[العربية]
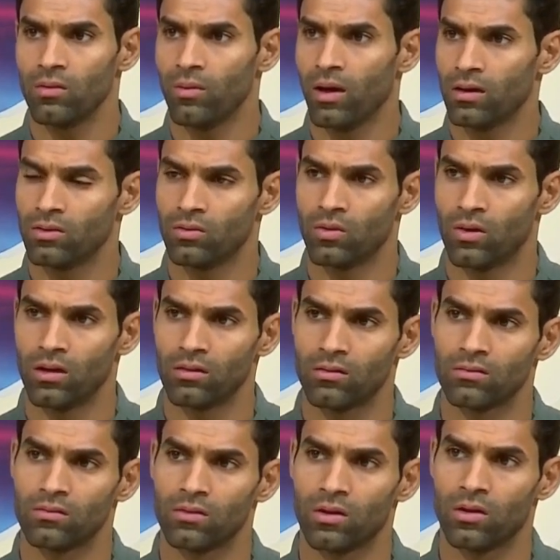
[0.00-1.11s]
بعد هواي
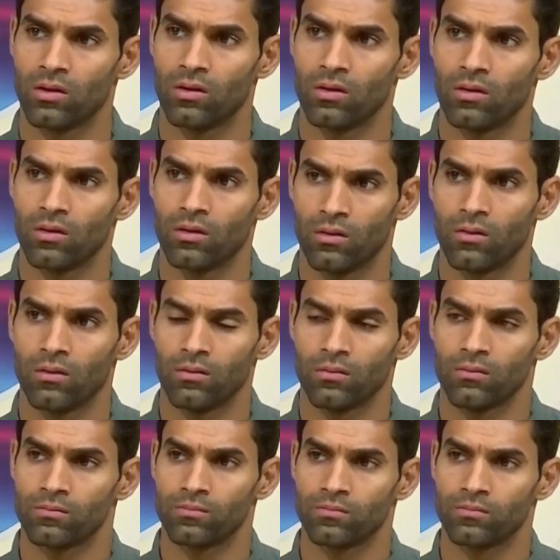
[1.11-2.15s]
زين إيه.